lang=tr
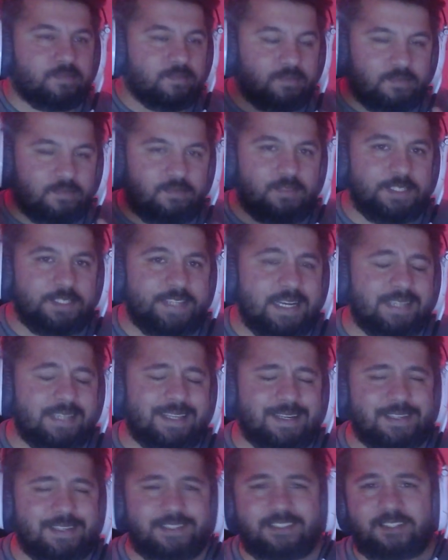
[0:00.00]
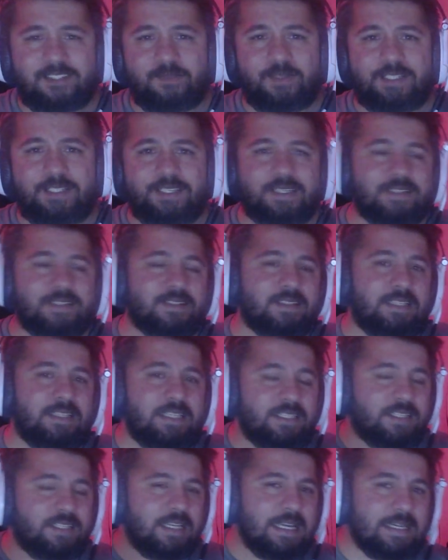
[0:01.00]
ne kadar kazanabileceğinizi
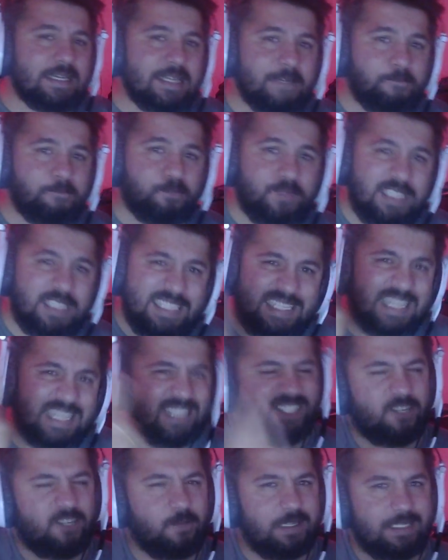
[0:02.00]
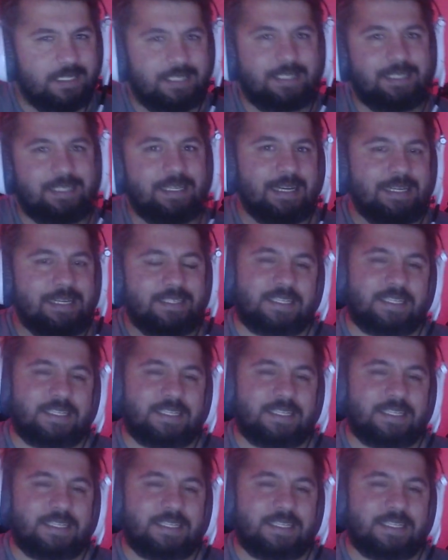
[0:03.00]
incelerken iki aşamada ilerleyeceğiz.